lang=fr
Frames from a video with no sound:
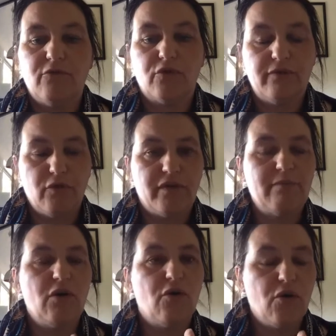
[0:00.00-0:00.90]
Donc il faut
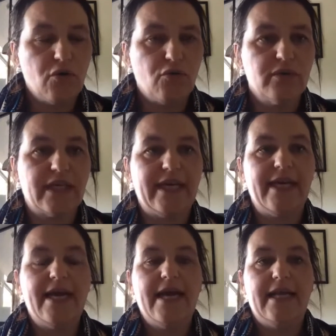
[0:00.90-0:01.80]
vraiment
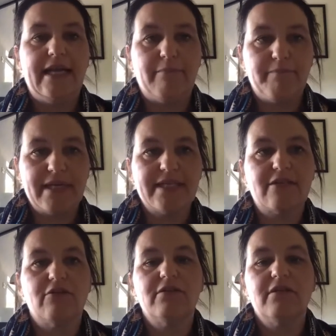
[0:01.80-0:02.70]
rencontrer la
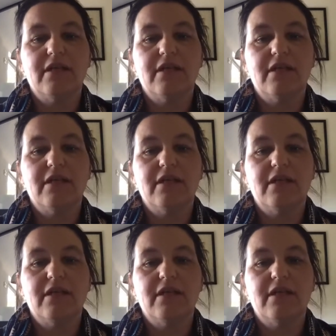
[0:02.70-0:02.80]
personne